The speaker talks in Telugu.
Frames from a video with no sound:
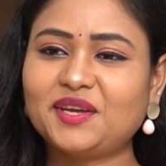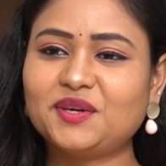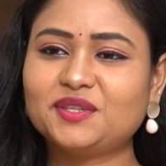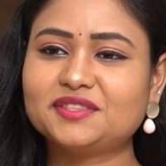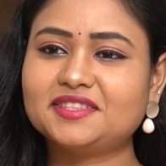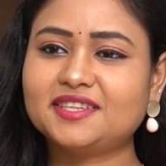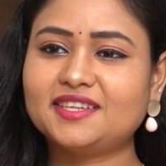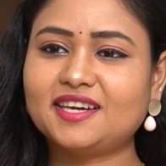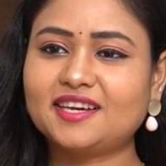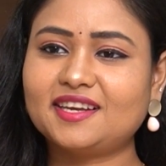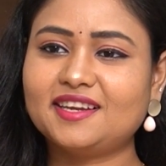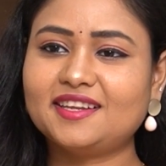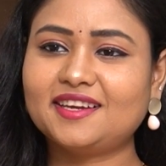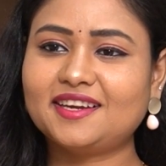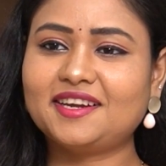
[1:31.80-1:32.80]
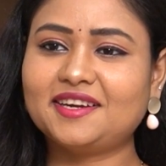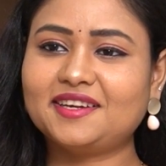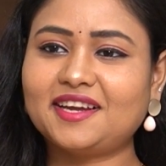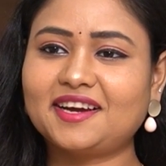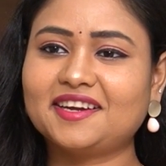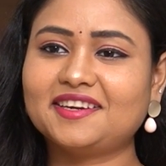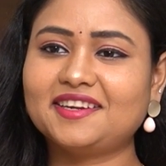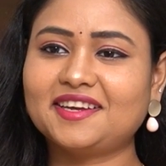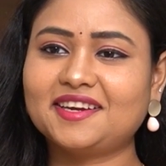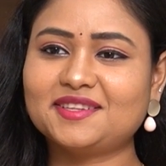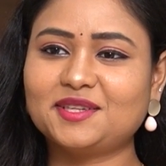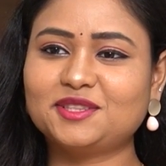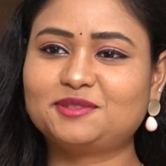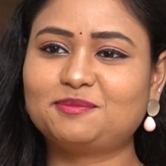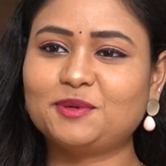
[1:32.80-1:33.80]
ఏమో సార్ నాకు అన్నీ నాకు అన్నీ అలా
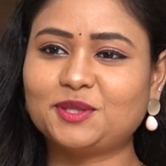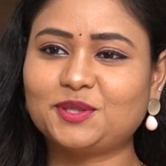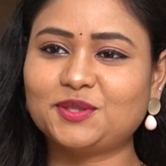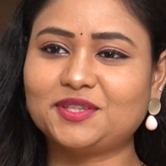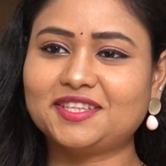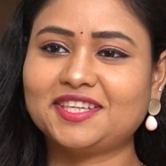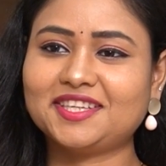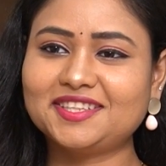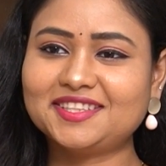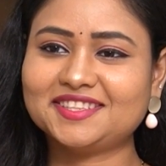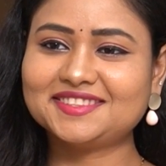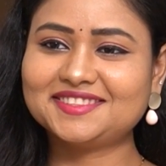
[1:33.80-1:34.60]
తెలిసిపోతుంటాయి